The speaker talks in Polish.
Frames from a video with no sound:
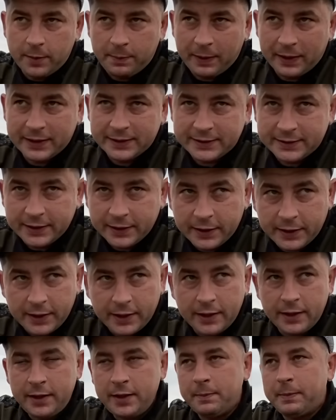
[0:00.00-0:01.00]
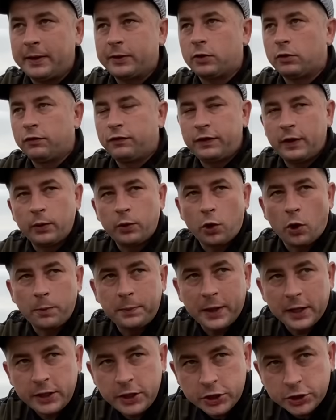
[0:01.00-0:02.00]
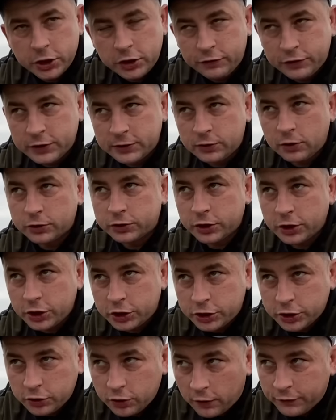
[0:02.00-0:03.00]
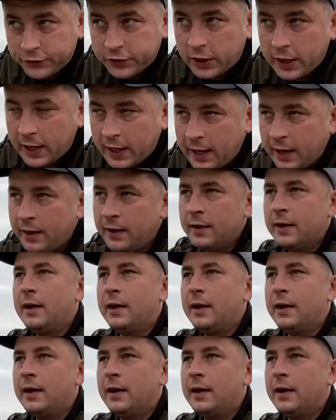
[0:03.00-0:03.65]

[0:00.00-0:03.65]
Palestyny i będą w Europie niszczyć wszystko, co jest żydowskie,